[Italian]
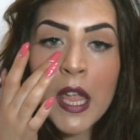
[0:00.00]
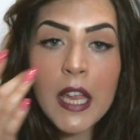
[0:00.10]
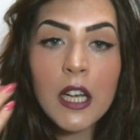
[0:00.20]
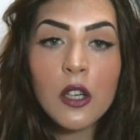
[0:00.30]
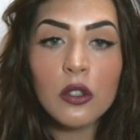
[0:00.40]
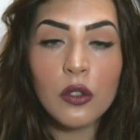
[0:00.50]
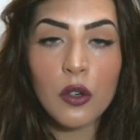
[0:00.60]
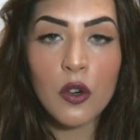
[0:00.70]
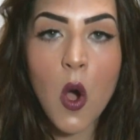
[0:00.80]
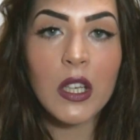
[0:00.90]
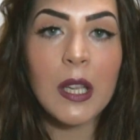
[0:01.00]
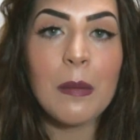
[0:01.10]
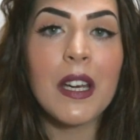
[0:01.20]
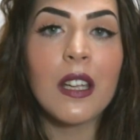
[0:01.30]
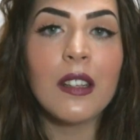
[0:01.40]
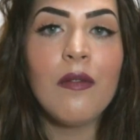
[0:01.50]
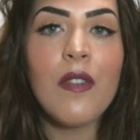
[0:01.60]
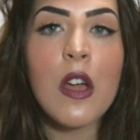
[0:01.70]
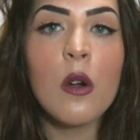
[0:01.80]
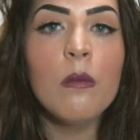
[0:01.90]
il contorno occhi perché è
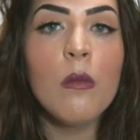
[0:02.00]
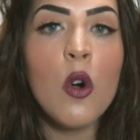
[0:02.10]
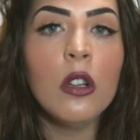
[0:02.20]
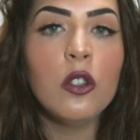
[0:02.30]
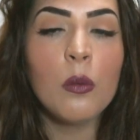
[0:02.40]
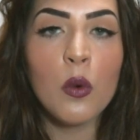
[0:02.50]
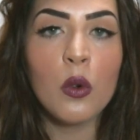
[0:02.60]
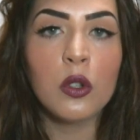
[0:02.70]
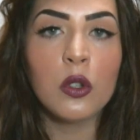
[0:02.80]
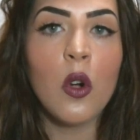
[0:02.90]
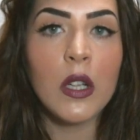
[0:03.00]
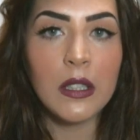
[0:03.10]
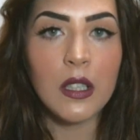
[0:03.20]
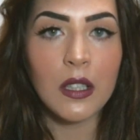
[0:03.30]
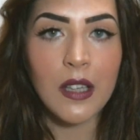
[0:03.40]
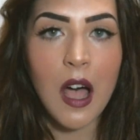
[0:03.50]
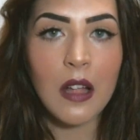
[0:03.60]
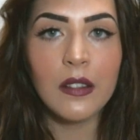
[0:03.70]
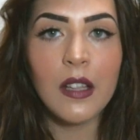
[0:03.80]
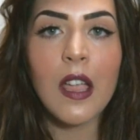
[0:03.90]
davvero molto molto
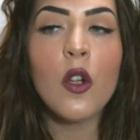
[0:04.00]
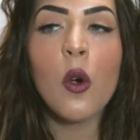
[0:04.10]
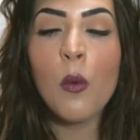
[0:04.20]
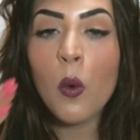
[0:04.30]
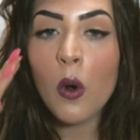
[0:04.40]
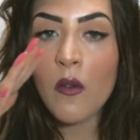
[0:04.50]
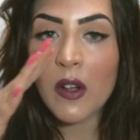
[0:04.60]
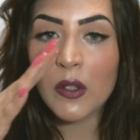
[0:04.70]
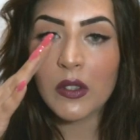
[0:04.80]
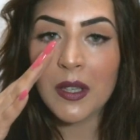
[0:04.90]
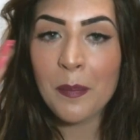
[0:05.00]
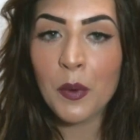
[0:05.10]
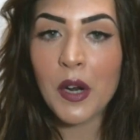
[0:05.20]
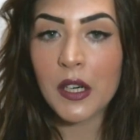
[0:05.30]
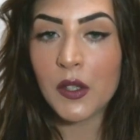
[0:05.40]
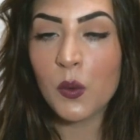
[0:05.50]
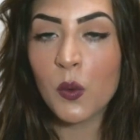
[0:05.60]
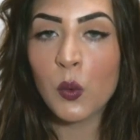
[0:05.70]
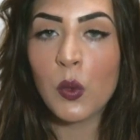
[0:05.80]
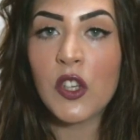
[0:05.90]
idratante io comunque lo vado a tamponare su
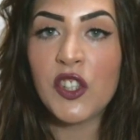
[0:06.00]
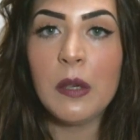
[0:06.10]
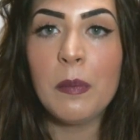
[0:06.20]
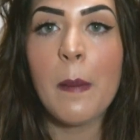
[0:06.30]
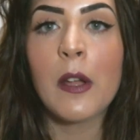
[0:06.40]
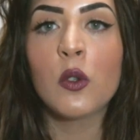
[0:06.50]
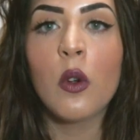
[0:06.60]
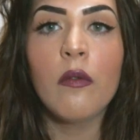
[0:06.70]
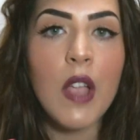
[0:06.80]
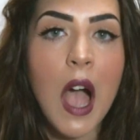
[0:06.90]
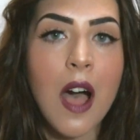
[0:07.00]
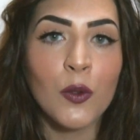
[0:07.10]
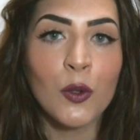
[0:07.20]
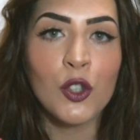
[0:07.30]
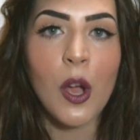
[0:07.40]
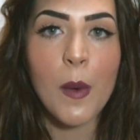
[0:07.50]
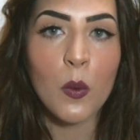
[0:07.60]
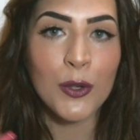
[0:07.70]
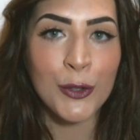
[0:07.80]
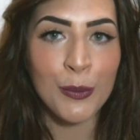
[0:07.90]
con una cipria ma non ho ovviato diciamo a
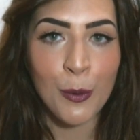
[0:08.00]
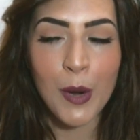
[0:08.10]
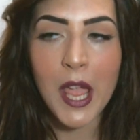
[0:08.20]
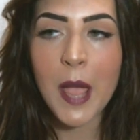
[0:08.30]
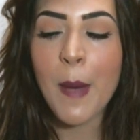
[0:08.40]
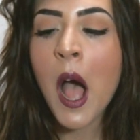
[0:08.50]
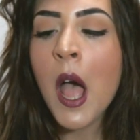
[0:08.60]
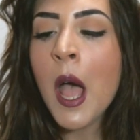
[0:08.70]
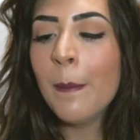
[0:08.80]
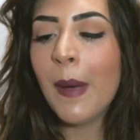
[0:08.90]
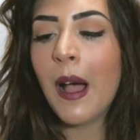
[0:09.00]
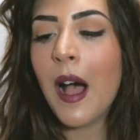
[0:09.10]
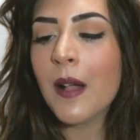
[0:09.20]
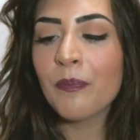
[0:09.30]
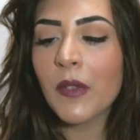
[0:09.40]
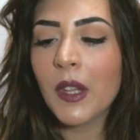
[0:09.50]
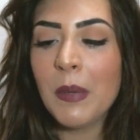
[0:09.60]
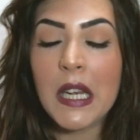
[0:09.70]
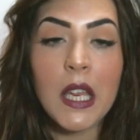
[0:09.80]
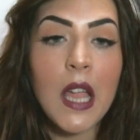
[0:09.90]
questo problema ma mm,
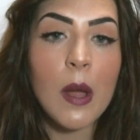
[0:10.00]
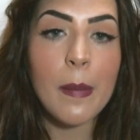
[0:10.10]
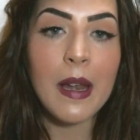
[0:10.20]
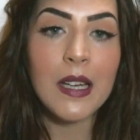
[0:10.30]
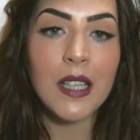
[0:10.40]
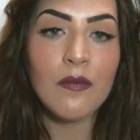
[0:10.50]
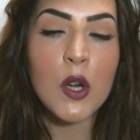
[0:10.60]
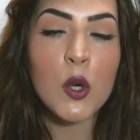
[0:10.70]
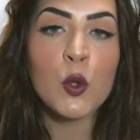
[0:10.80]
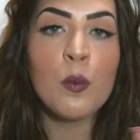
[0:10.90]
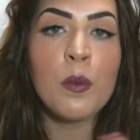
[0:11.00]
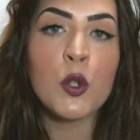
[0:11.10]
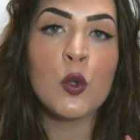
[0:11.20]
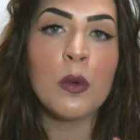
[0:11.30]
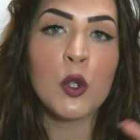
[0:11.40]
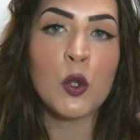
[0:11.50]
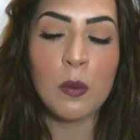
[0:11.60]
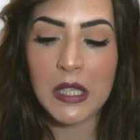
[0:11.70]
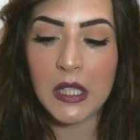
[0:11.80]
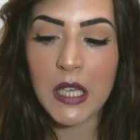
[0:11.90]
per chi ha una pelle davvero super super
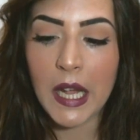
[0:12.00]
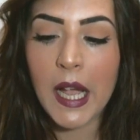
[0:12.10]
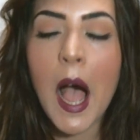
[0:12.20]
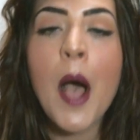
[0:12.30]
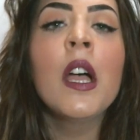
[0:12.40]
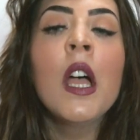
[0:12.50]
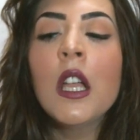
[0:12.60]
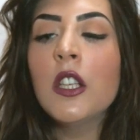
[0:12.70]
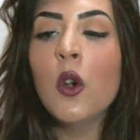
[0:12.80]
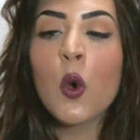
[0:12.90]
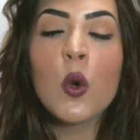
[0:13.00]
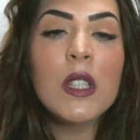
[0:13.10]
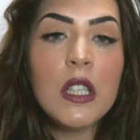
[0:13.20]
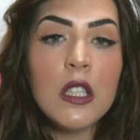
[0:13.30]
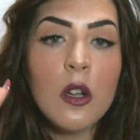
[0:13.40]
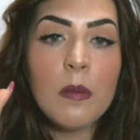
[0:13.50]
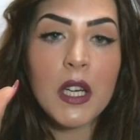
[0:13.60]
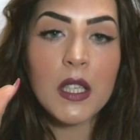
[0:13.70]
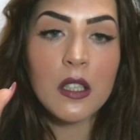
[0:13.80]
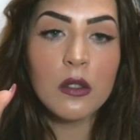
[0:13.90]
super secca glielo consiglio
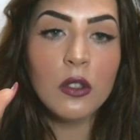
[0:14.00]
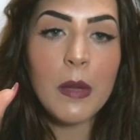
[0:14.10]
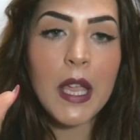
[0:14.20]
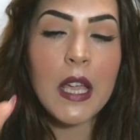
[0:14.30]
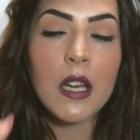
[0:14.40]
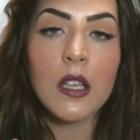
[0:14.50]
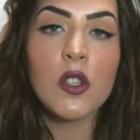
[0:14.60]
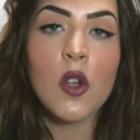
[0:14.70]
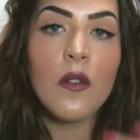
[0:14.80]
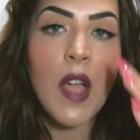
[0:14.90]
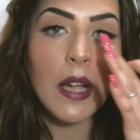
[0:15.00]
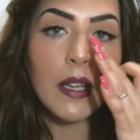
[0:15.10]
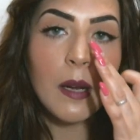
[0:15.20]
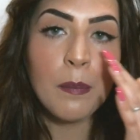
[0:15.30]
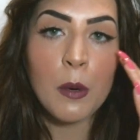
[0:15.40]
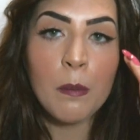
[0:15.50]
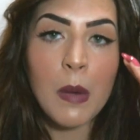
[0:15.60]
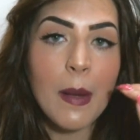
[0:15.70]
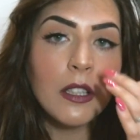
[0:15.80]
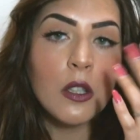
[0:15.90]
perché secondo me risolve anche il
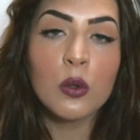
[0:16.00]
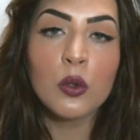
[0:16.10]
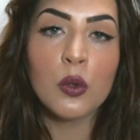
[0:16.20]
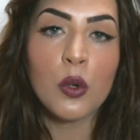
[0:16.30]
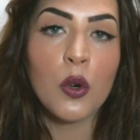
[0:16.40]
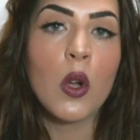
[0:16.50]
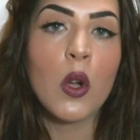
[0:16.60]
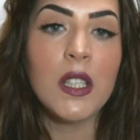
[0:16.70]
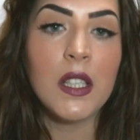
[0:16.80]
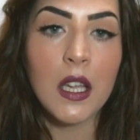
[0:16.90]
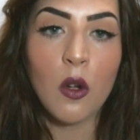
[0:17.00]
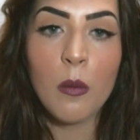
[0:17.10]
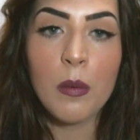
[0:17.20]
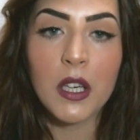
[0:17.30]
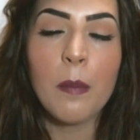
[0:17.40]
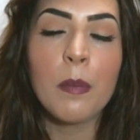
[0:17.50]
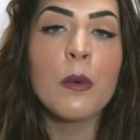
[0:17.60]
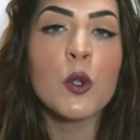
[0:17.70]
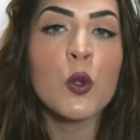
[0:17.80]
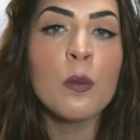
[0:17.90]
problema del contorno occhi secco perché è
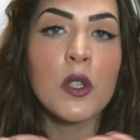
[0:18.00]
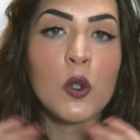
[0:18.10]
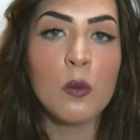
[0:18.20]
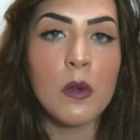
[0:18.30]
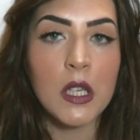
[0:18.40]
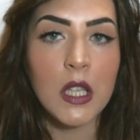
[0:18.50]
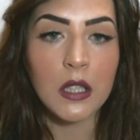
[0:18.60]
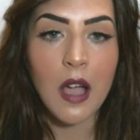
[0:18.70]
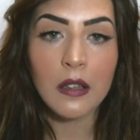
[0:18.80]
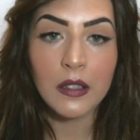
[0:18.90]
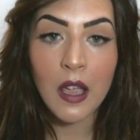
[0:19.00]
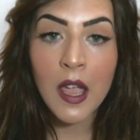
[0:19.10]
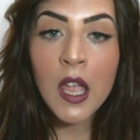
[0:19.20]
proprio super super idratante